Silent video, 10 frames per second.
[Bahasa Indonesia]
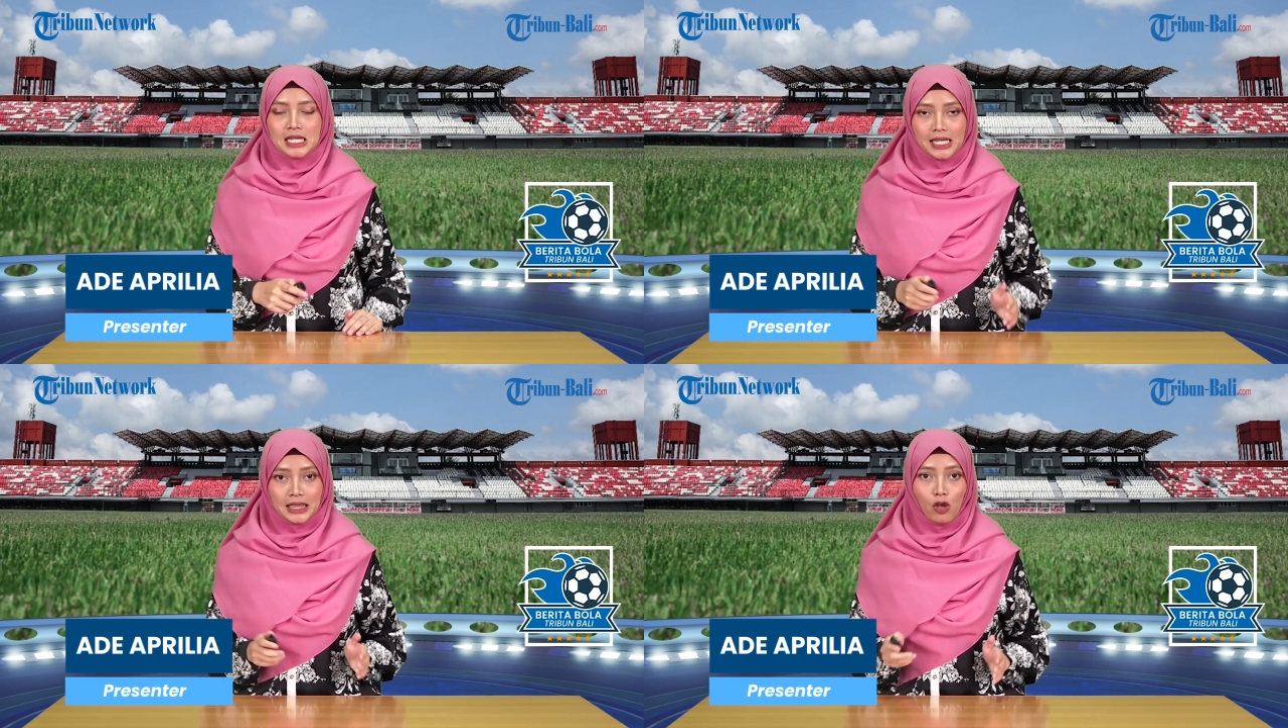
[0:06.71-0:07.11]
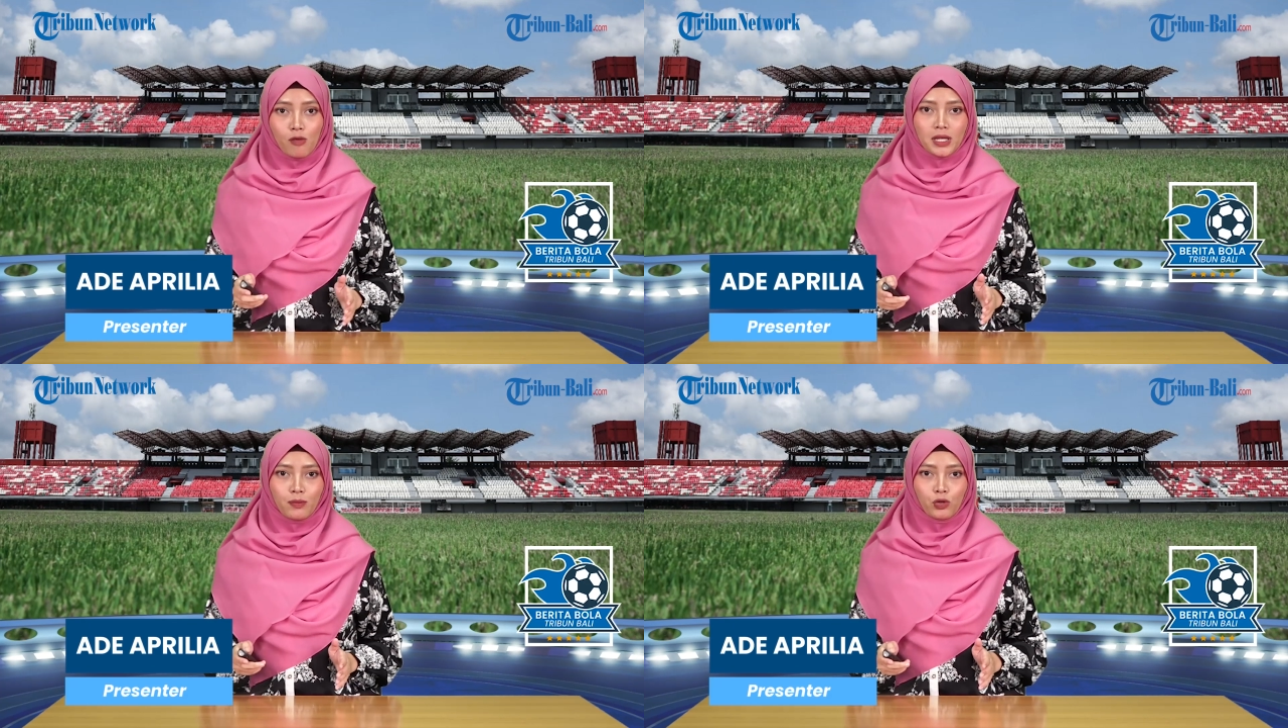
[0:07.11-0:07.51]

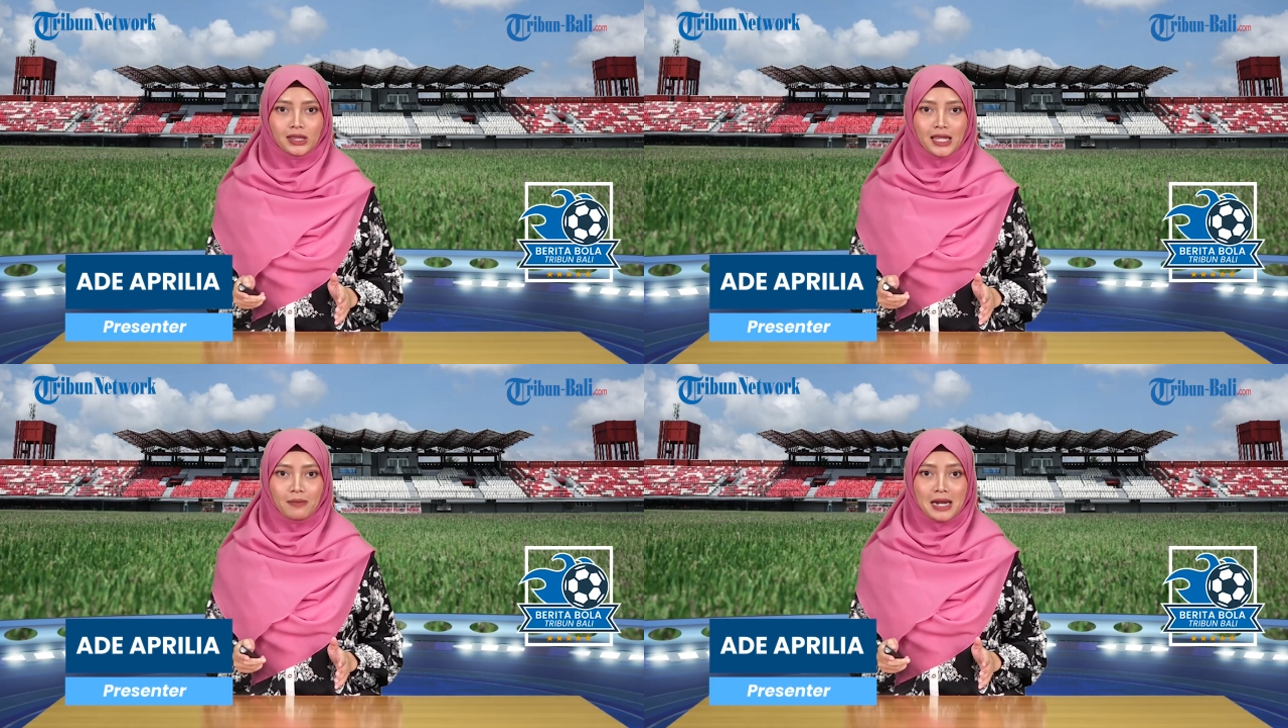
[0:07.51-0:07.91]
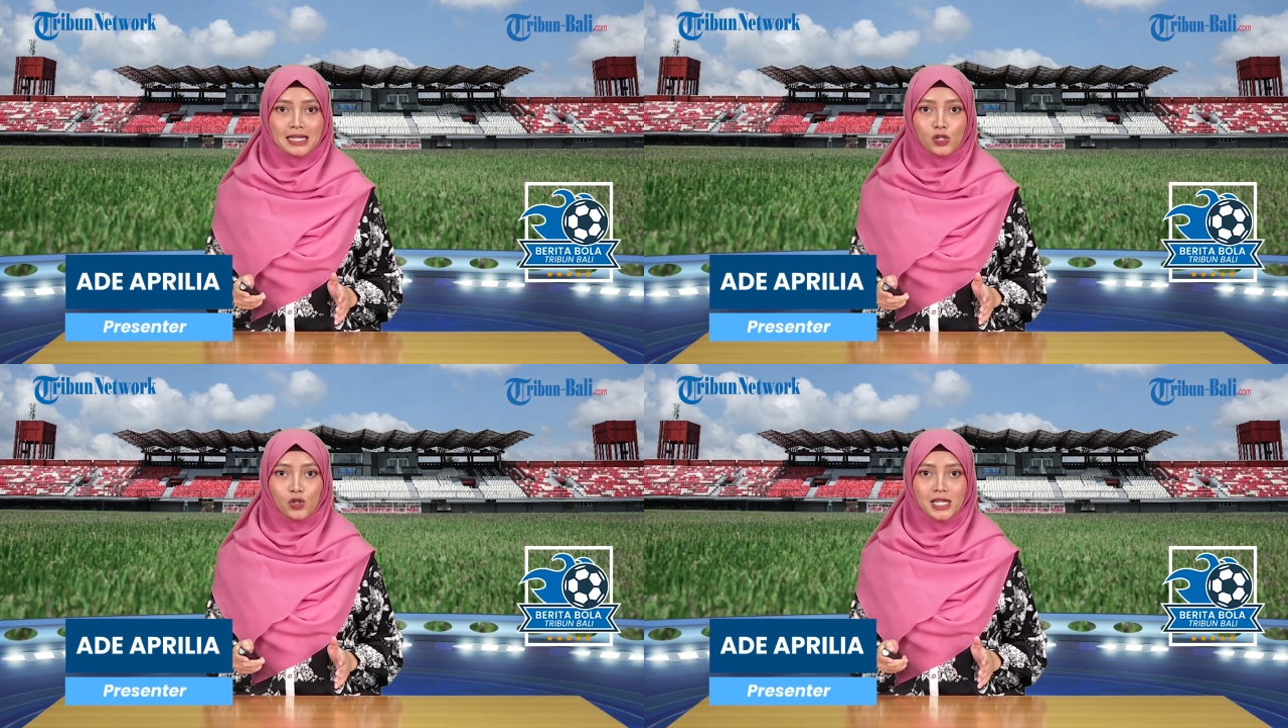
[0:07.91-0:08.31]
Sinteong menyebut
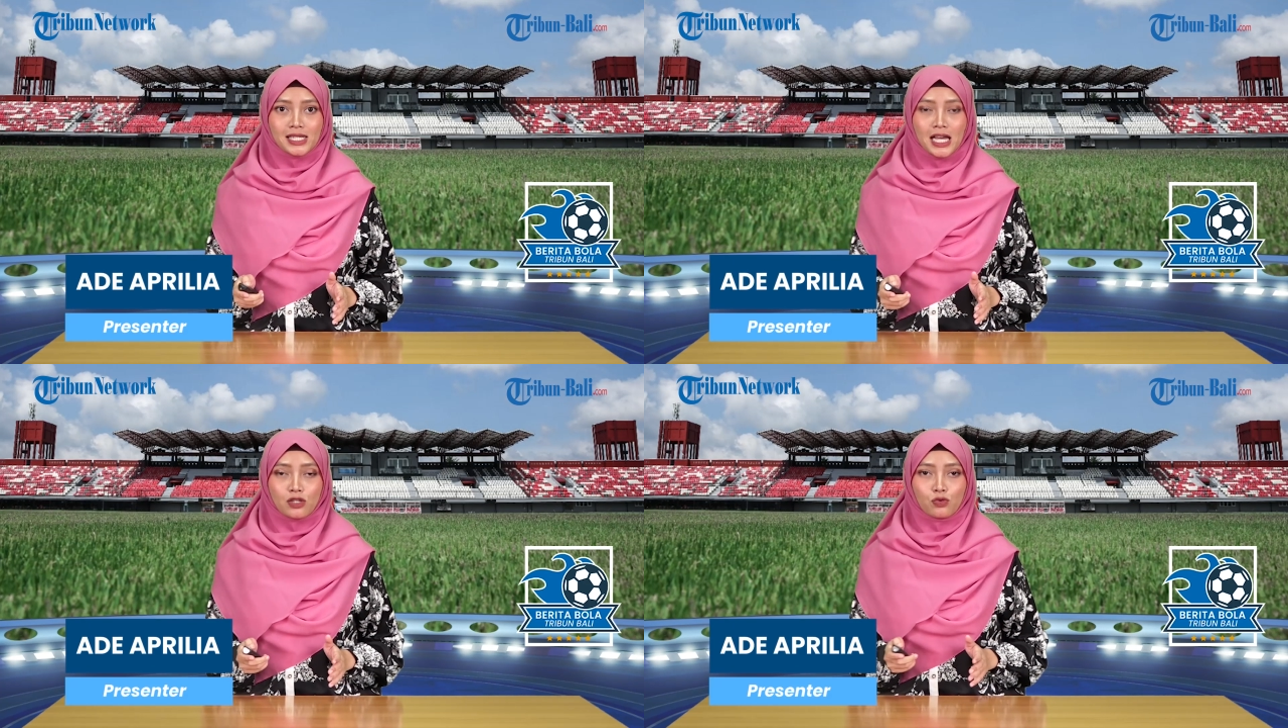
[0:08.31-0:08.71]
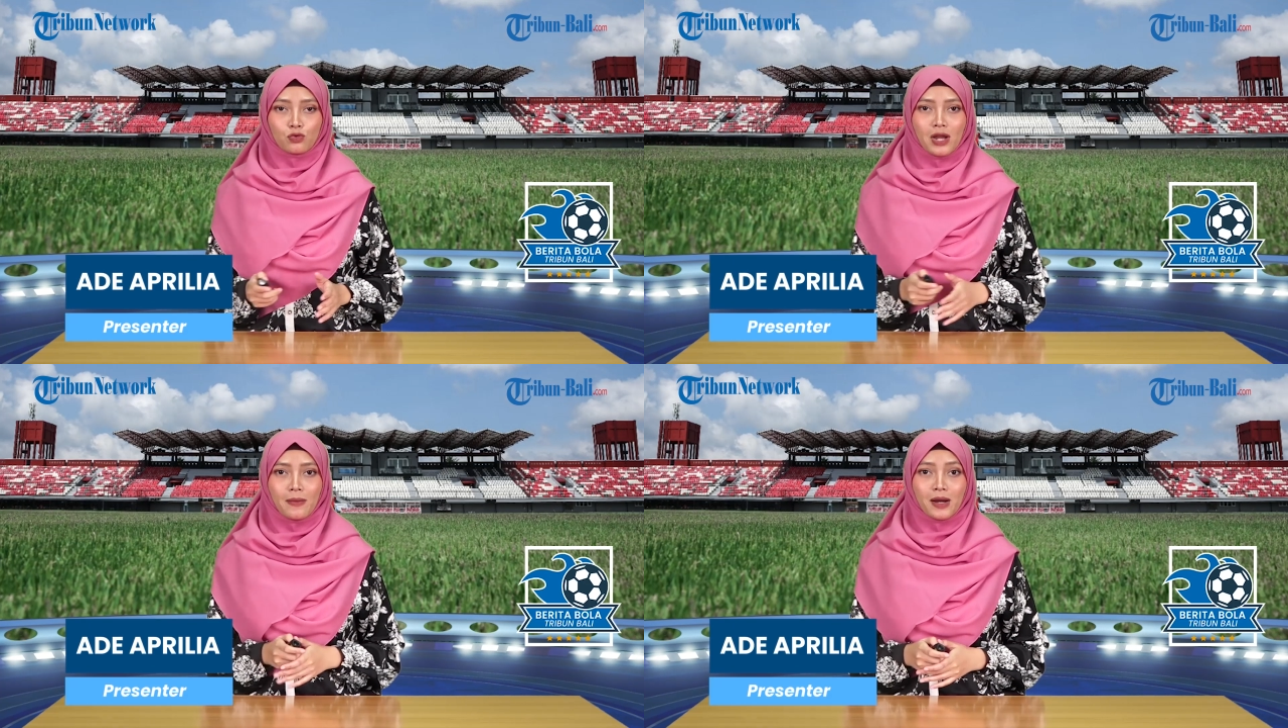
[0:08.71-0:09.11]
timnas Indonesia
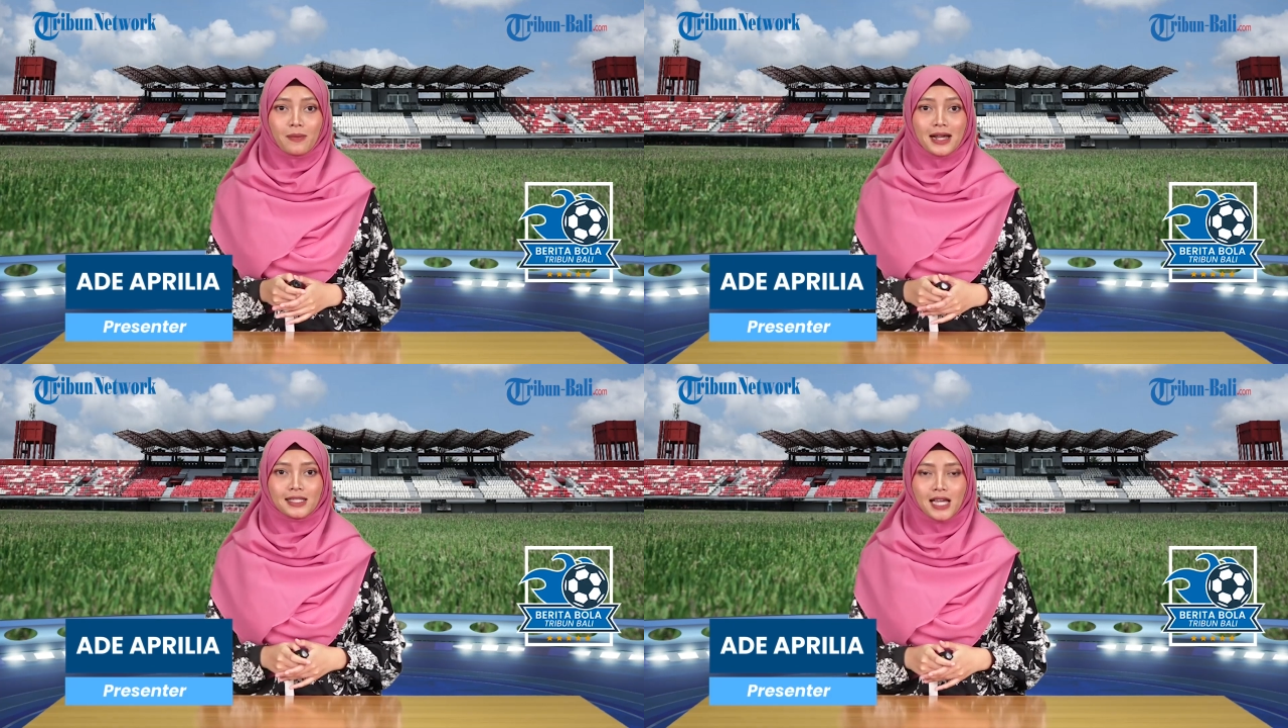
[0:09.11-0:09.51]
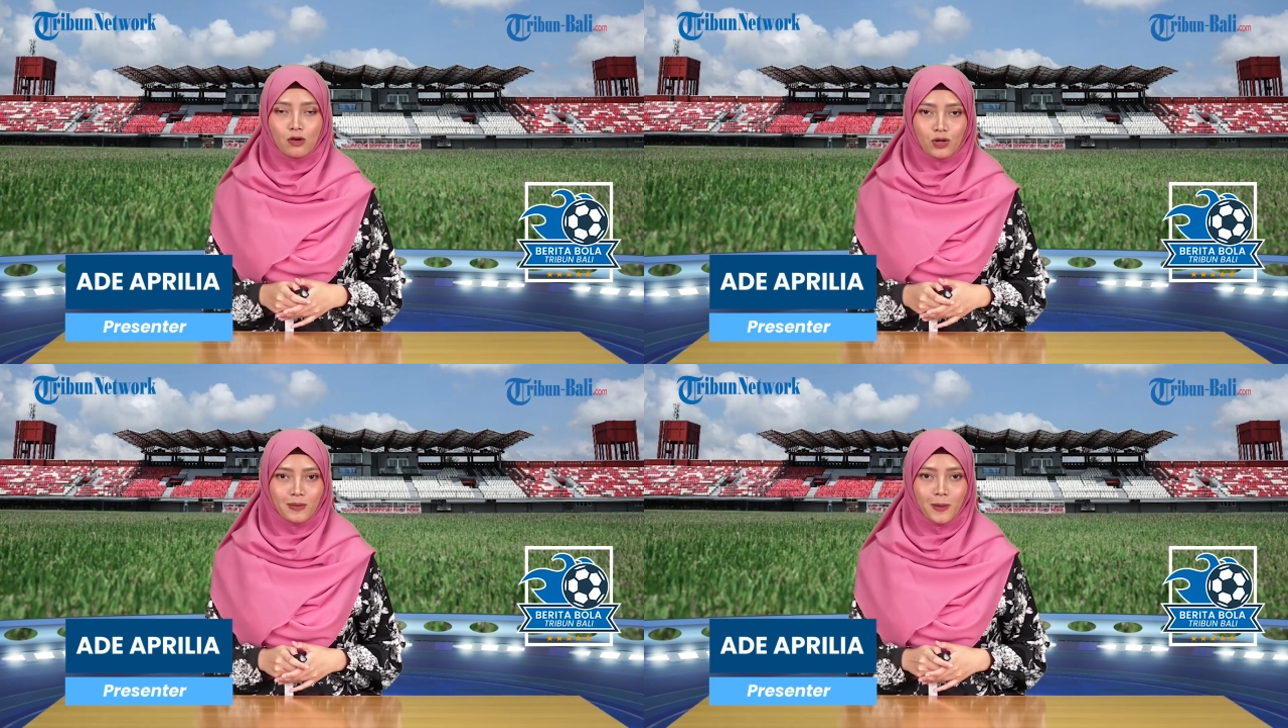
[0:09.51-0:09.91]
sudah berkembang
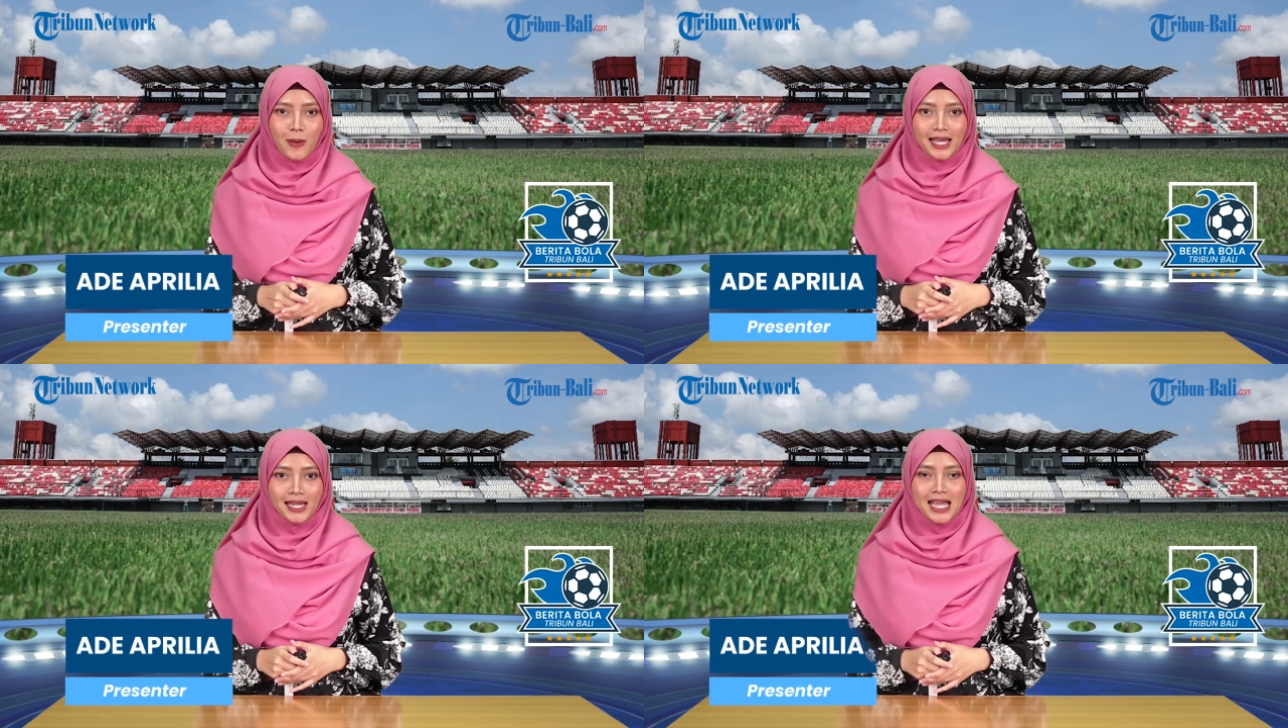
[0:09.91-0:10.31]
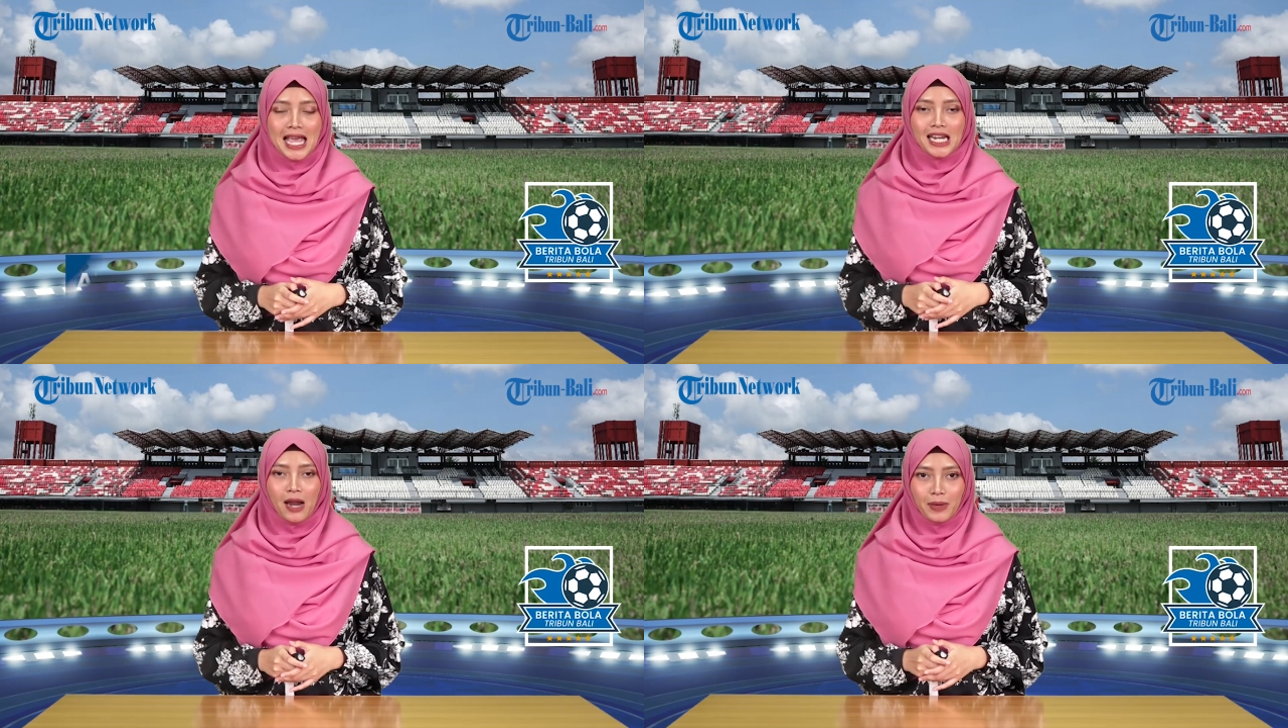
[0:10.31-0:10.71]
jauh lebih baik
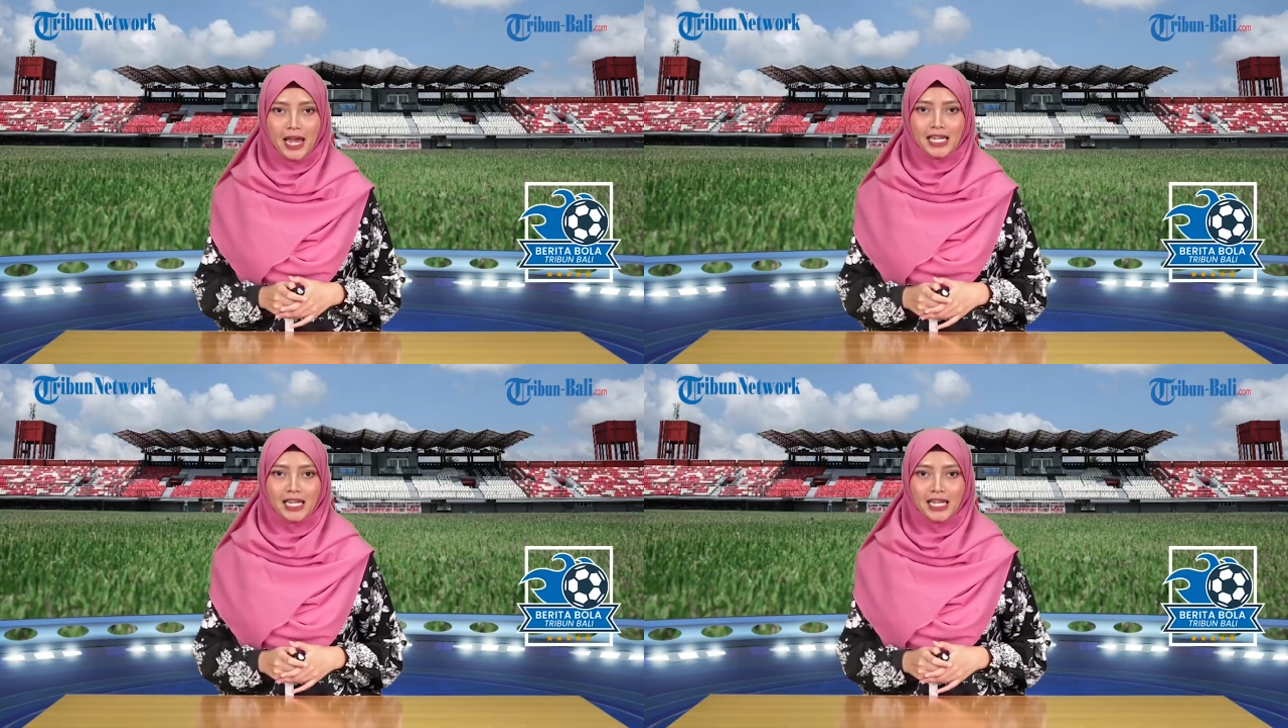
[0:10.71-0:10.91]
dan